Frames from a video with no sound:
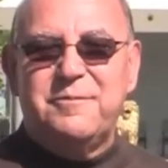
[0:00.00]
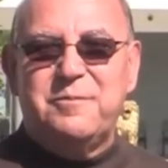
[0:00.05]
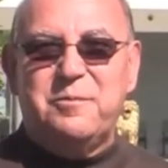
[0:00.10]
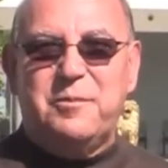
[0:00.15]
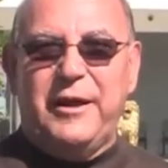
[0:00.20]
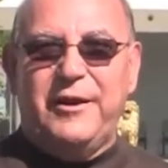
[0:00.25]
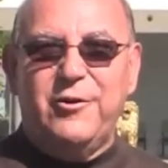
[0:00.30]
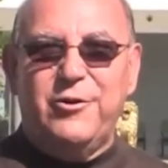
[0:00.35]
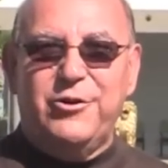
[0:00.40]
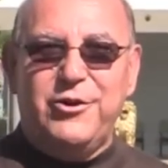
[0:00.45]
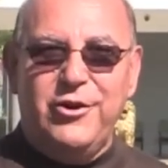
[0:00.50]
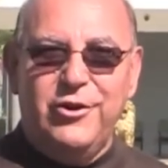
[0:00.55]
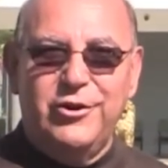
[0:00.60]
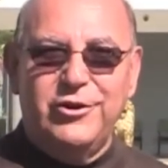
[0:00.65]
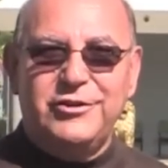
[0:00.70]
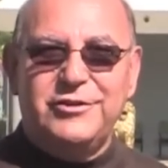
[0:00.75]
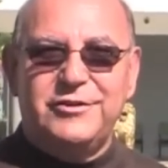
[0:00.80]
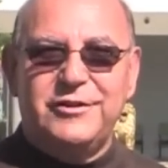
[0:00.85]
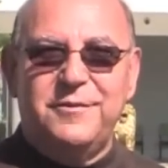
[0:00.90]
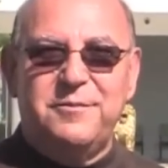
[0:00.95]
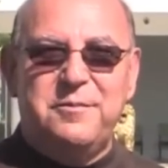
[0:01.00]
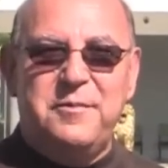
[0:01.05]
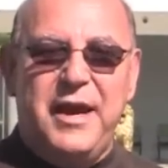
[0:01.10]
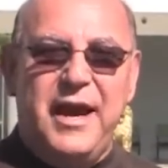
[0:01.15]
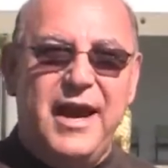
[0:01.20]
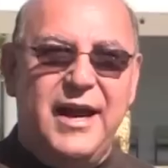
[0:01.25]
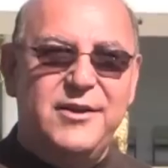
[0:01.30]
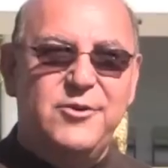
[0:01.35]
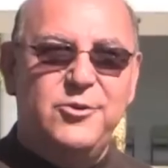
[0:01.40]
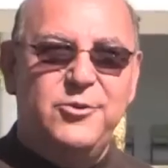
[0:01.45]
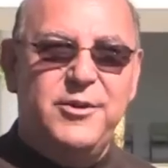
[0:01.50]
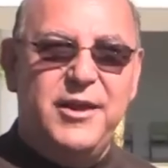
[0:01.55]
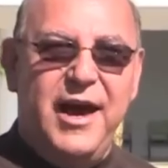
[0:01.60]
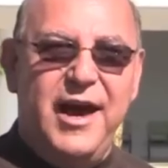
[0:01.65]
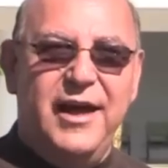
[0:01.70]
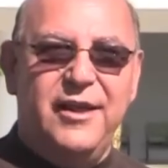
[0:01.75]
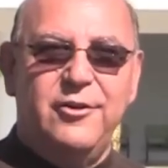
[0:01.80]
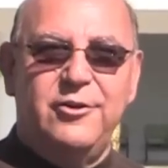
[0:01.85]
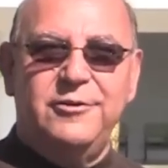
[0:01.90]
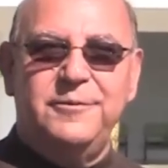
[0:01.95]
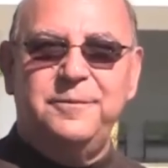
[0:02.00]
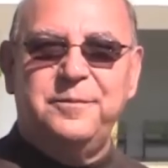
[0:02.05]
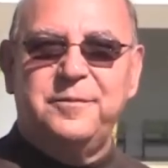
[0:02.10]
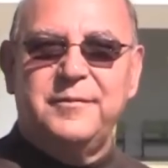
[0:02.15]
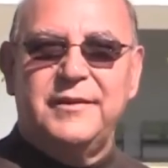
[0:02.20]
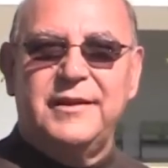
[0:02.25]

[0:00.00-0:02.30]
pero Dios me ha ayudado.